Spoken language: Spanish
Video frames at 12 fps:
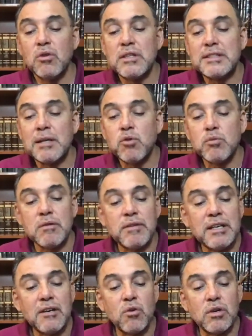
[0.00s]
necesitamos
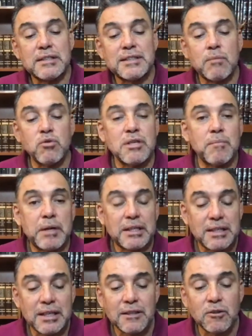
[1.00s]
vivir lo que estamos
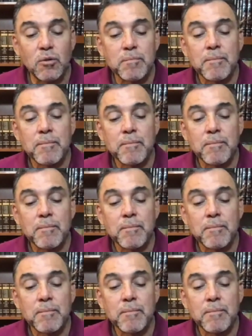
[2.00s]
aprendiendo,